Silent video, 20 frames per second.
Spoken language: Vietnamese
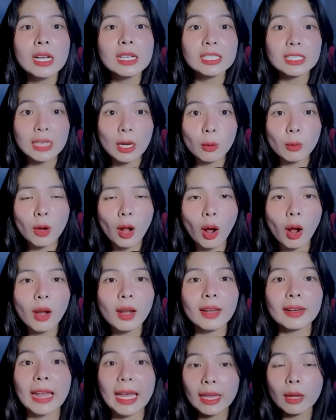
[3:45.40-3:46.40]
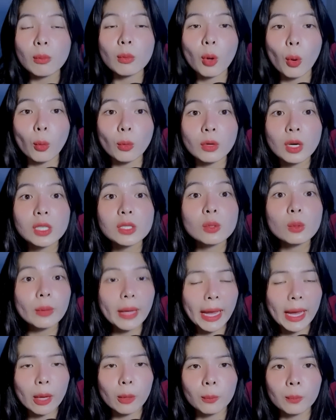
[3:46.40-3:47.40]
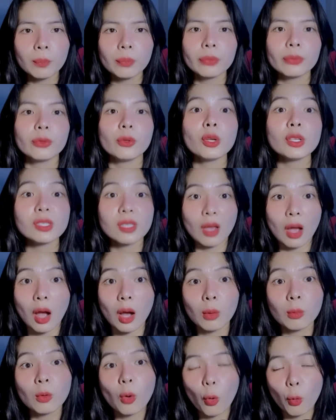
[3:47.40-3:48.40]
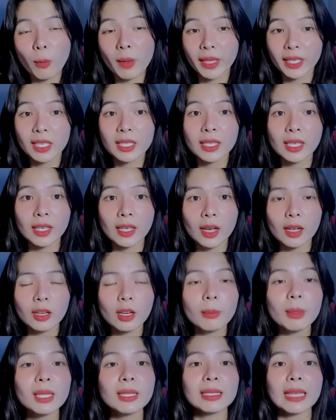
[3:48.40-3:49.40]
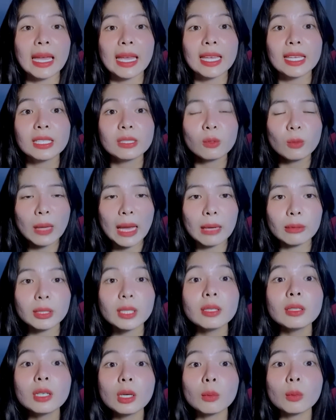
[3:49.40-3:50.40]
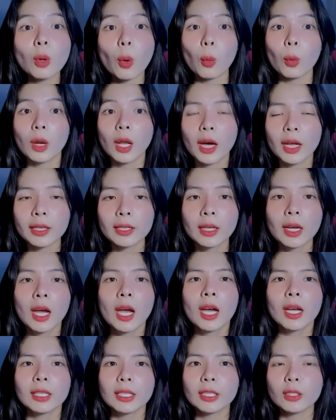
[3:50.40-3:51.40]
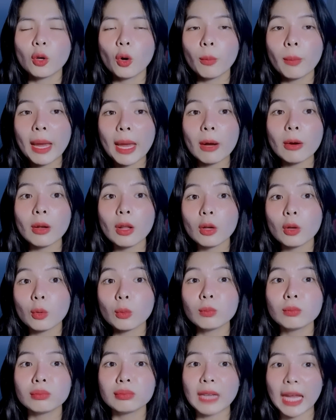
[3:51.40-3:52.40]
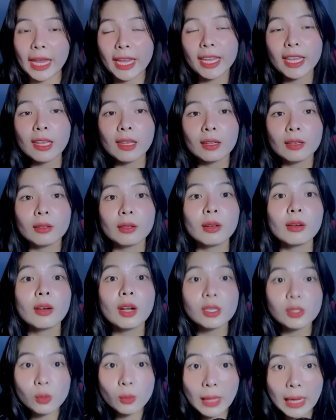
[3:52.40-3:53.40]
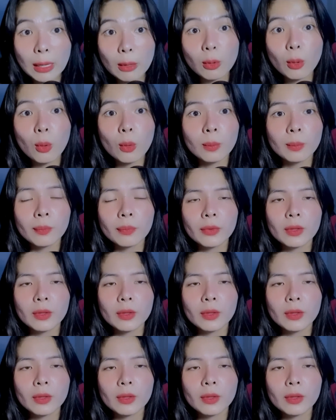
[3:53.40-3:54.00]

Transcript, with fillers: sau đó là đẩy ông cụ rơi xuống ao nó sợ ông cụ bị cái gì á nó mới chạy xuống ao tính đưa ông cụ lên thì cô béo đó cũng đẩy nó rơi xuống ao luôn